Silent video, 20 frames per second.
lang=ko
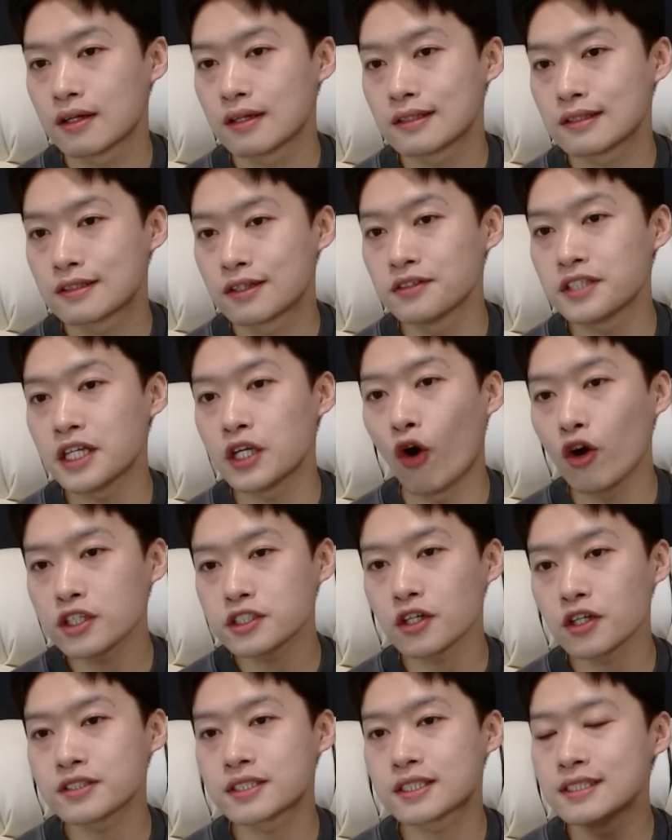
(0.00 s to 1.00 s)
그런데
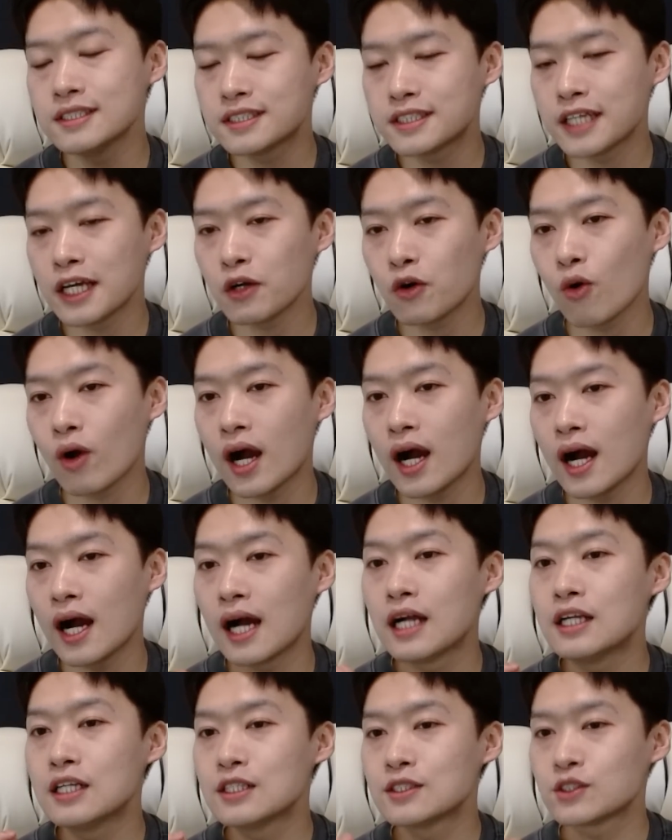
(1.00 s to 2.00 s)
여기서 진첸코가
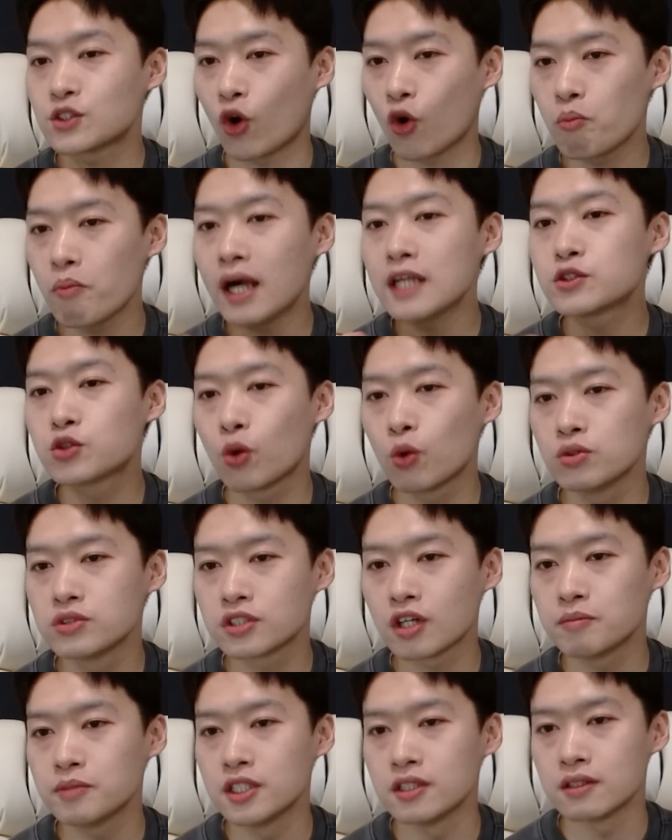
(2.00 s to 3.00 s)
정말 좋은
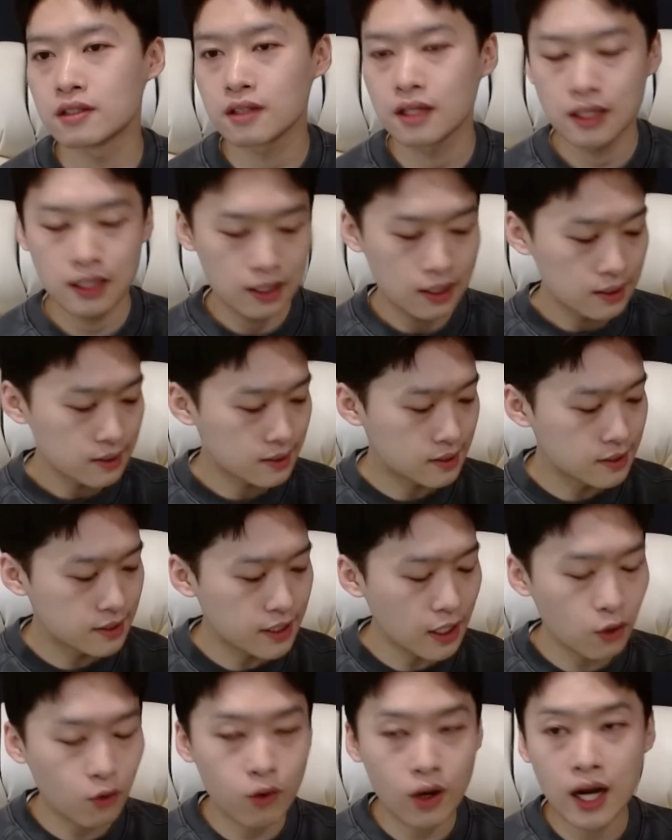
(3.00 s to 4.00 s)
점은
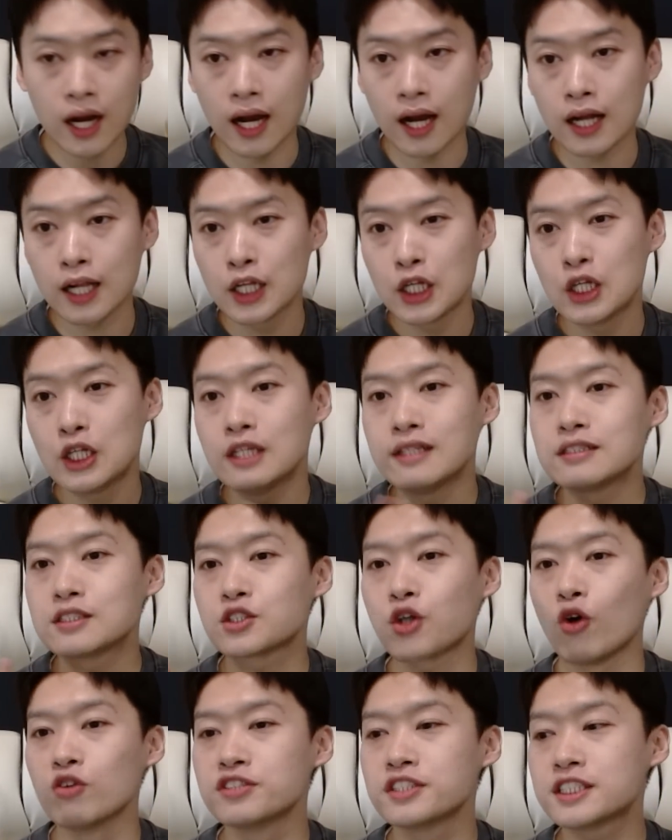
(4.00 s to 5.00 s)
진첸코가
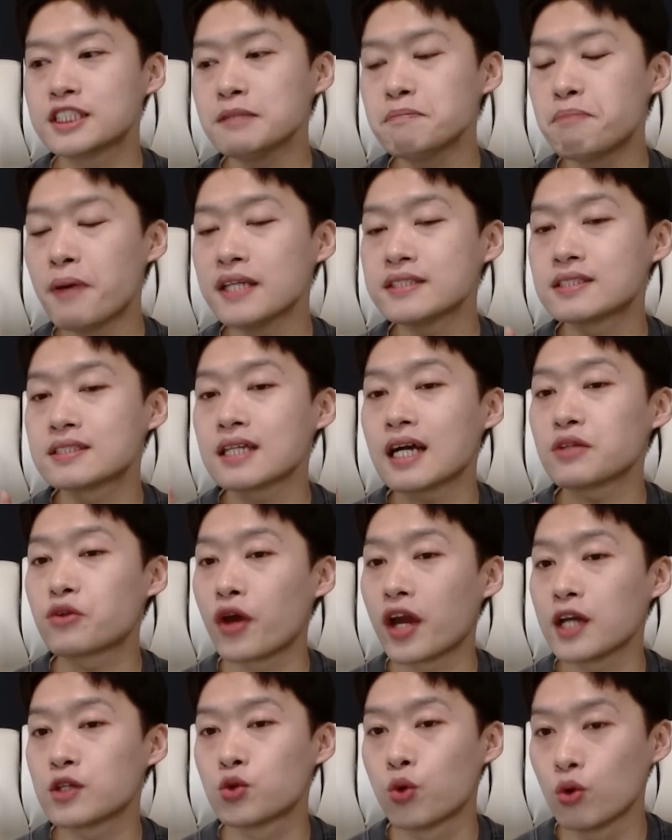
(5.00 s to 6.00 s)
전진 패스가
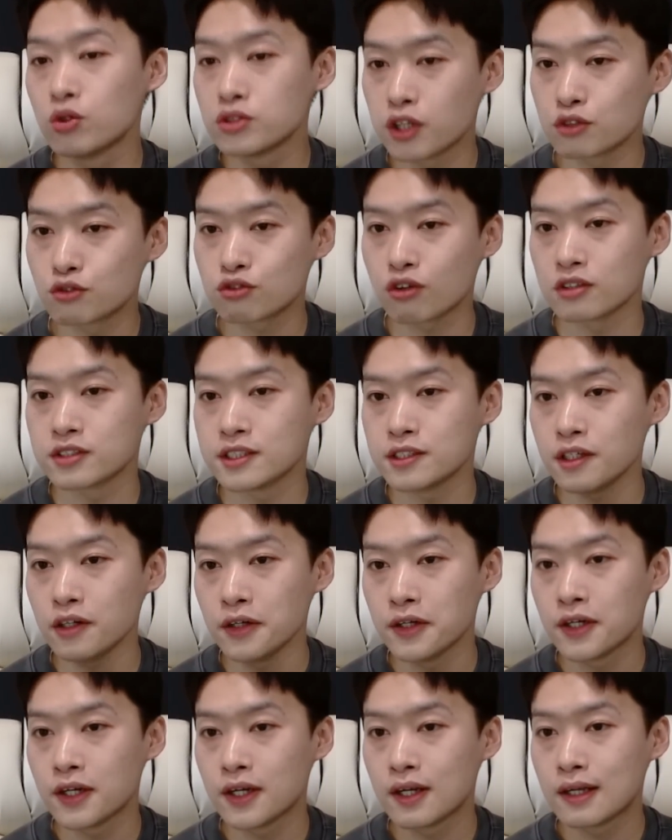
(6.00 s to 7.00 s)
되게 좋은 선수거든요.
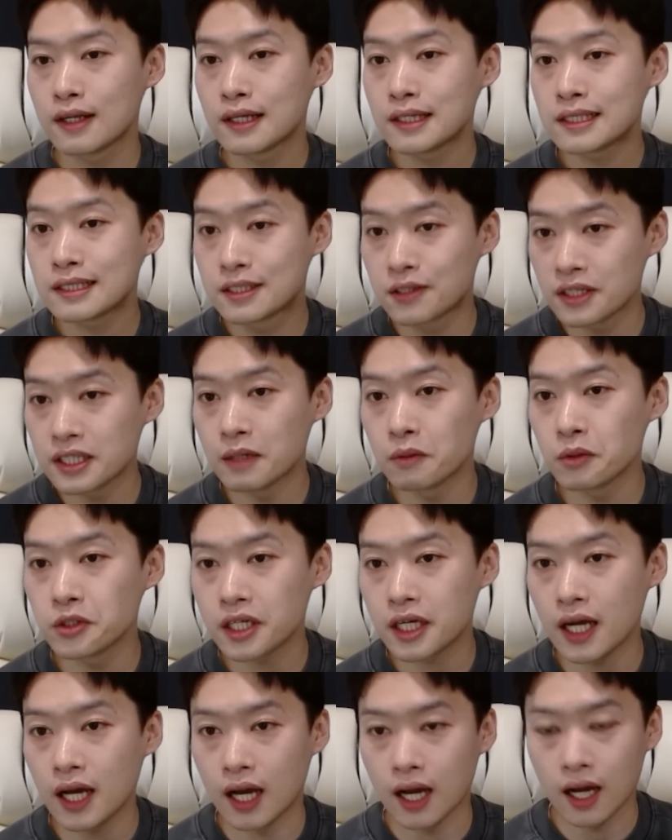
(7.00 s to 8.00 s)
그러다
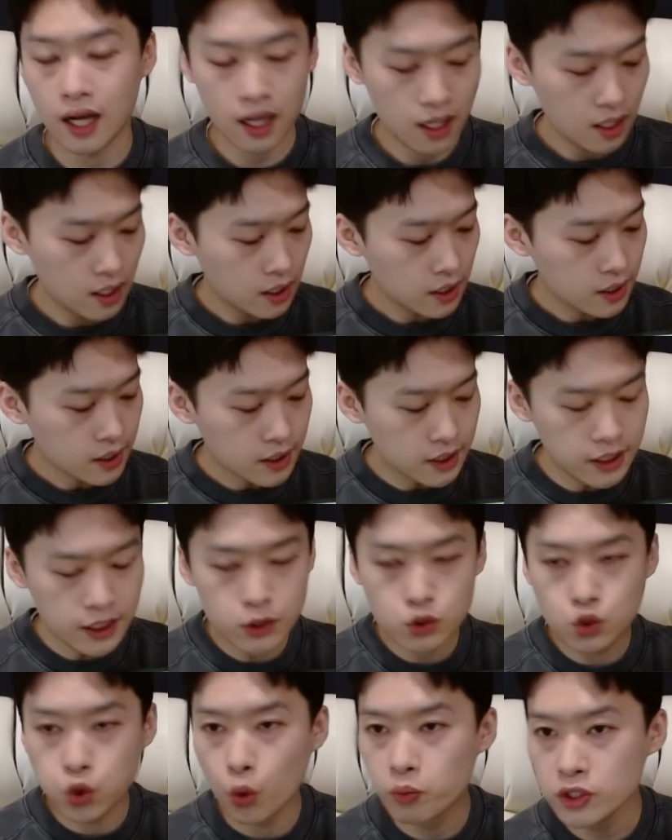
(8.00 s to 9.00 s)
보니까 이
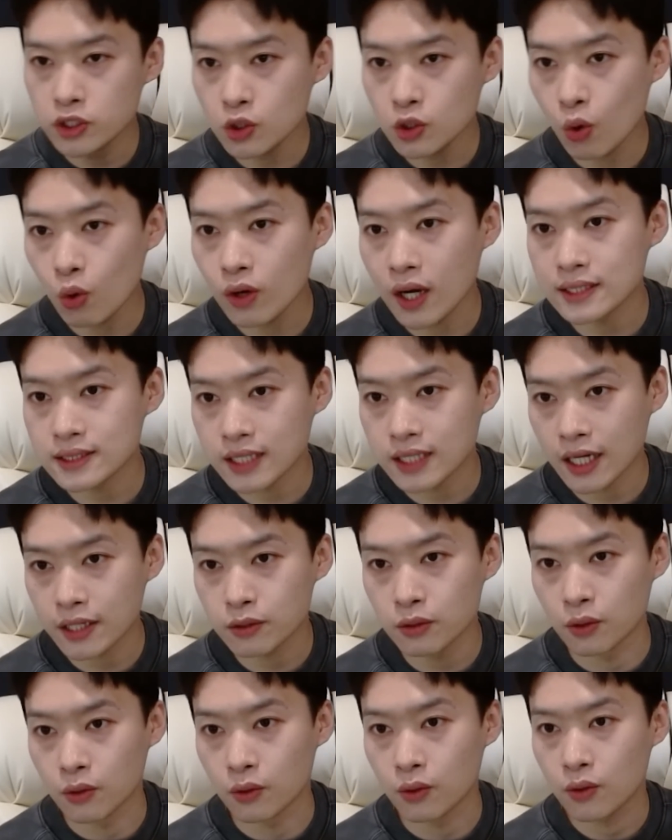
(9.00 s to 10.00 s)
좁은 공간
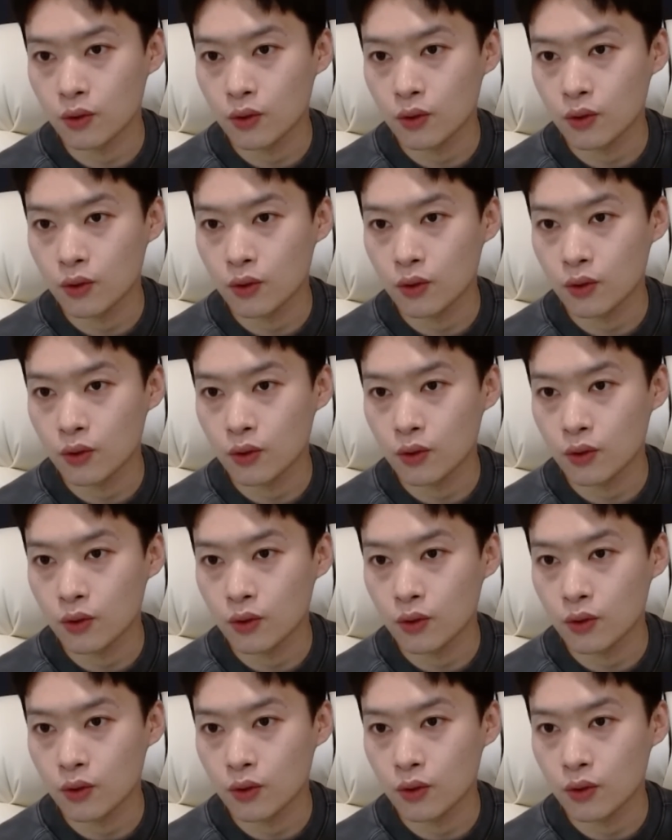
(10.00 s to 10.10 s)
사이로